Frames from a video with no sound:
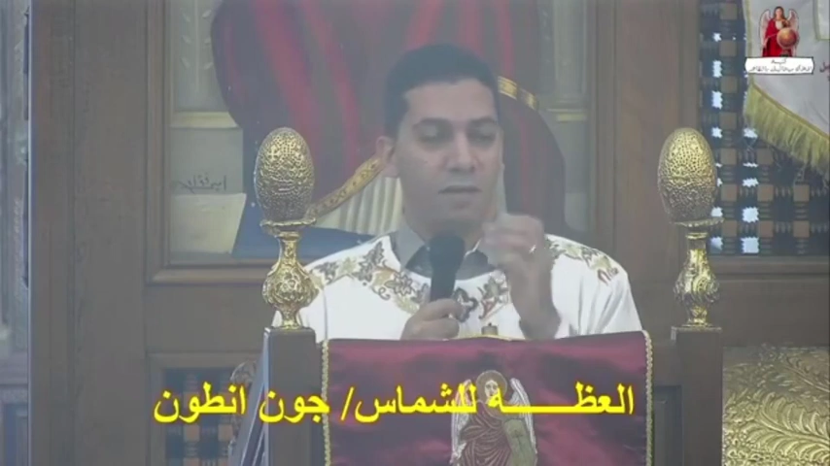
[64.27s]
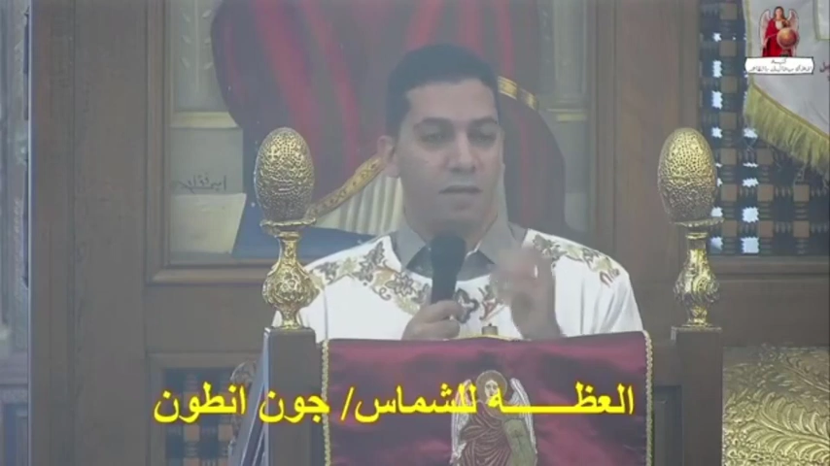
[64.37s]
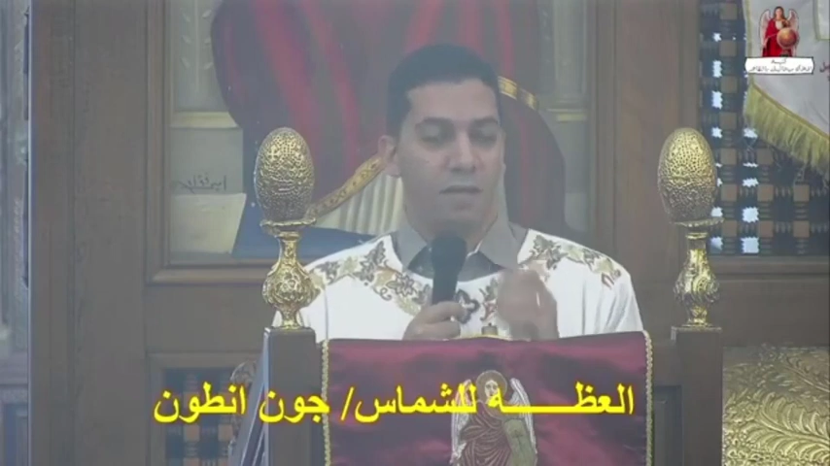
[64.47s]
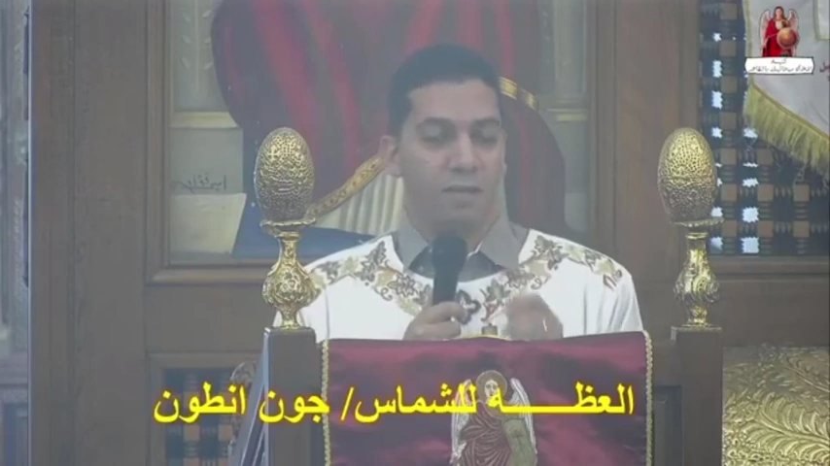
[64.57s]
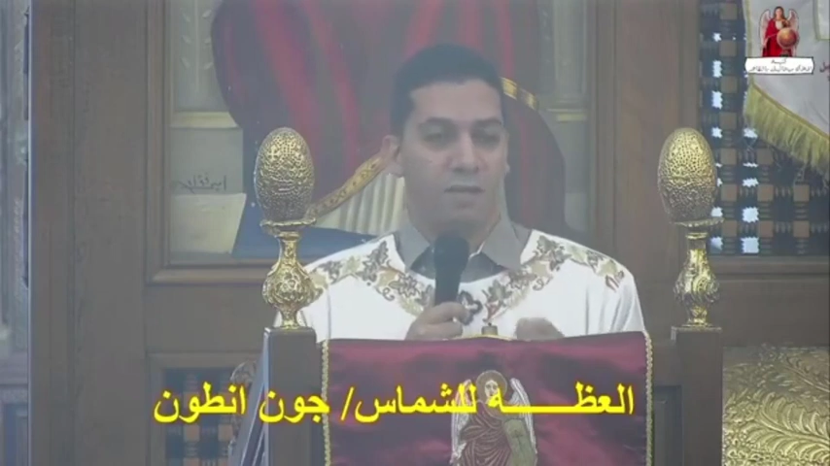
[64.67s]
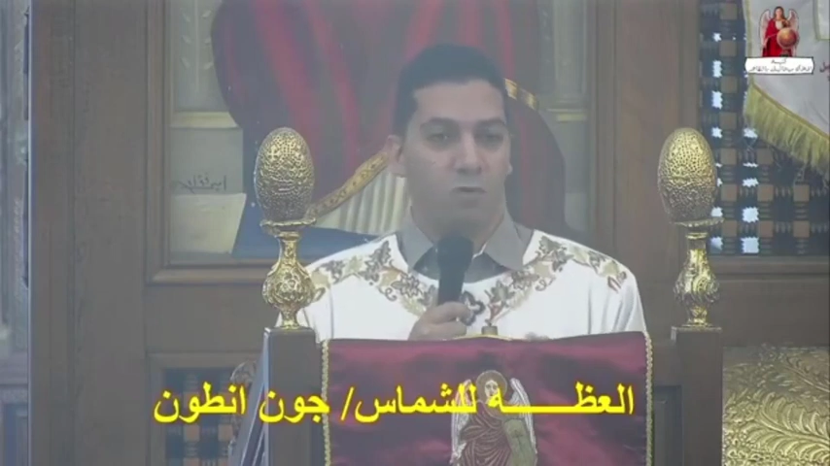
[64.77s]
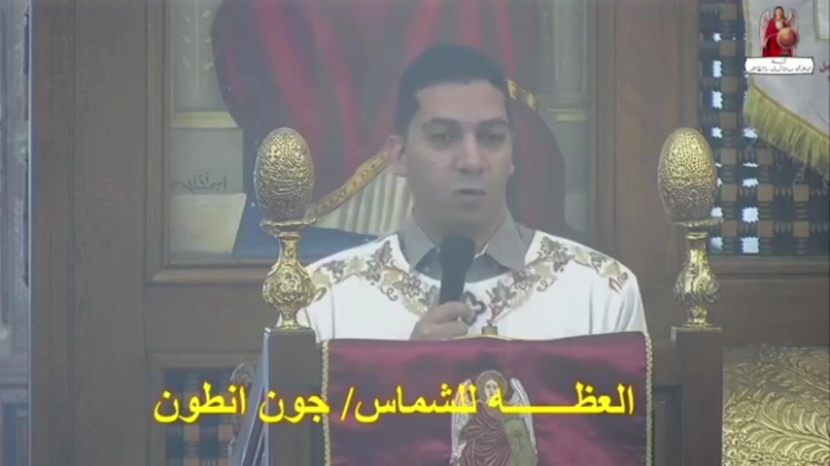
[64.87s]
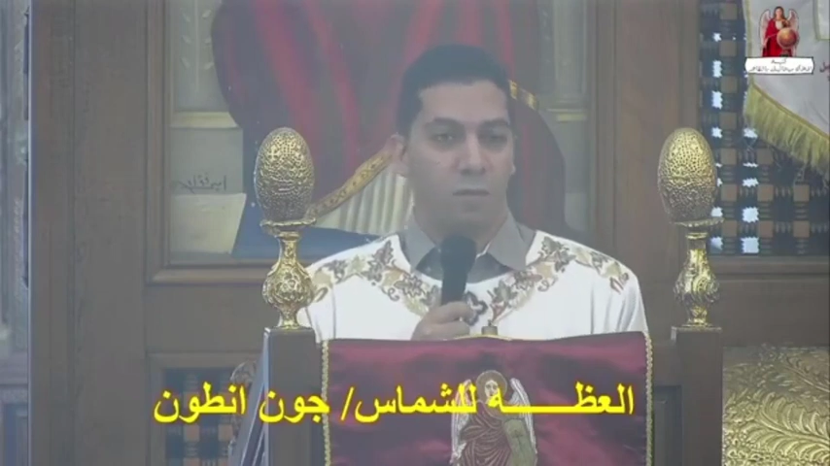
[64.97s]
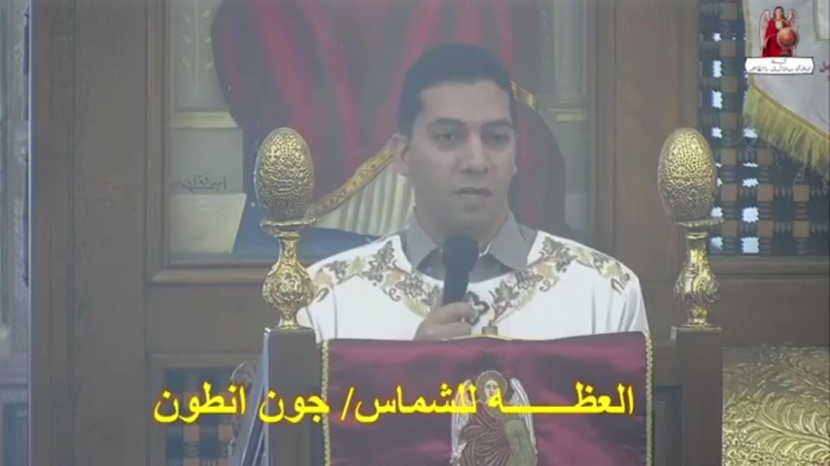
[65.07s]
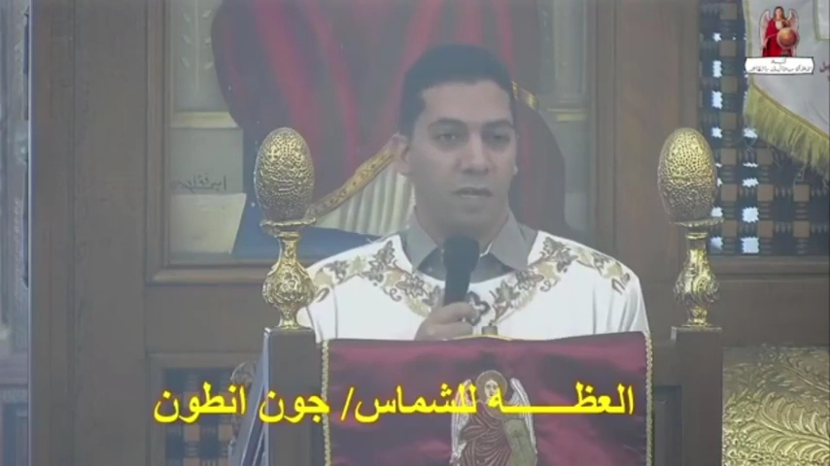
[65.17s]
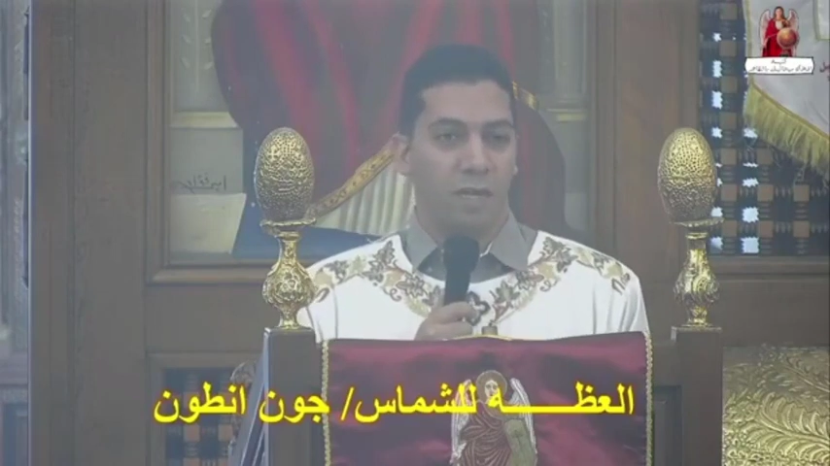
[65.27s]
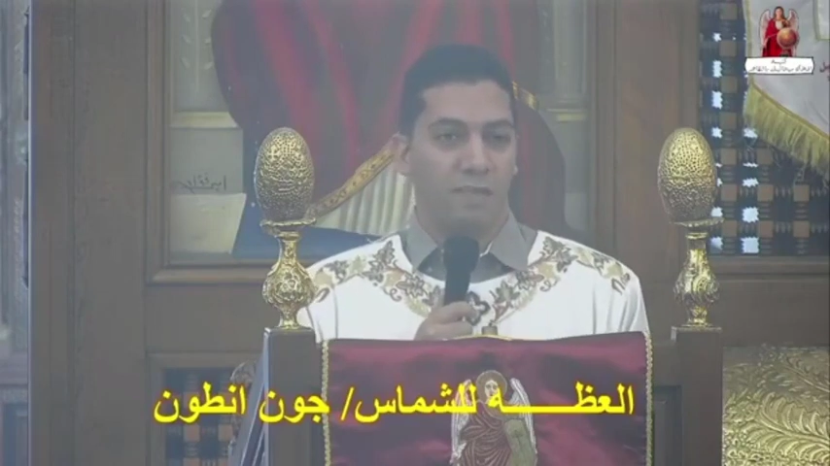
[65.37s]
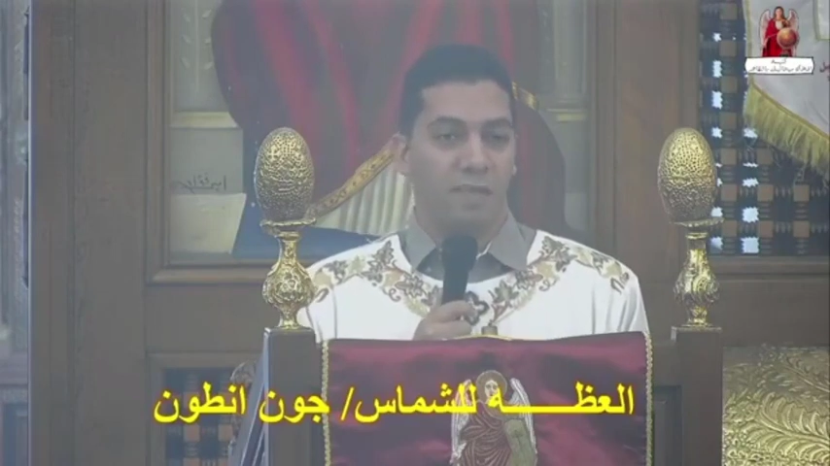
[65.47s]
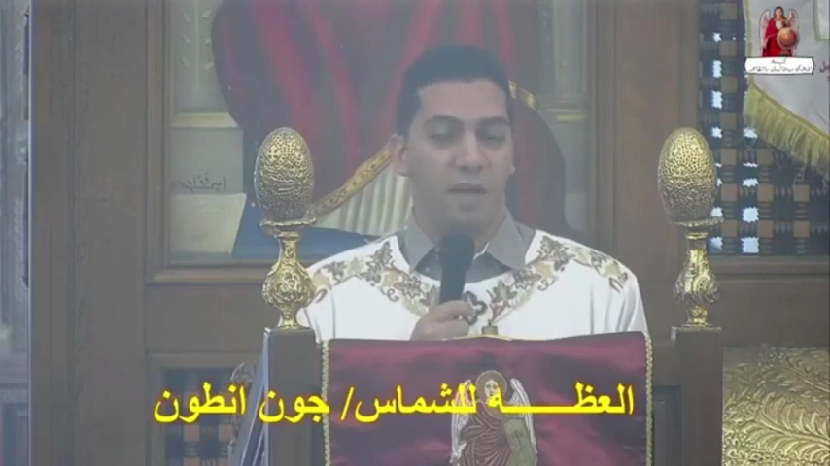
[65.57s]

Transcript: لهذا النوع من الأذى